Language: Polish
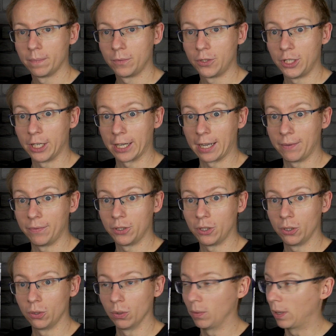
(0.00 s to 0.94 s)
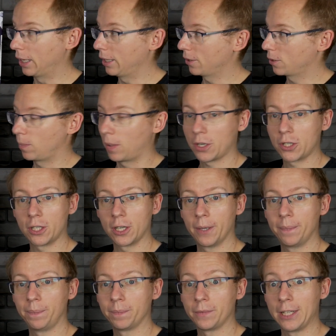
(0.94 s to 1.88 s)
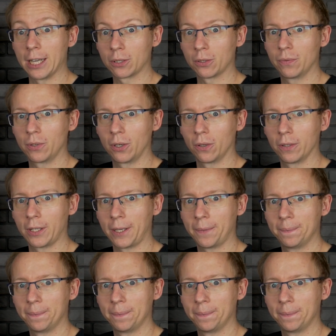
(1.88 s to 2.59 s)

Ciekawy tytuł, ale zobaczcie, jak to wygląda.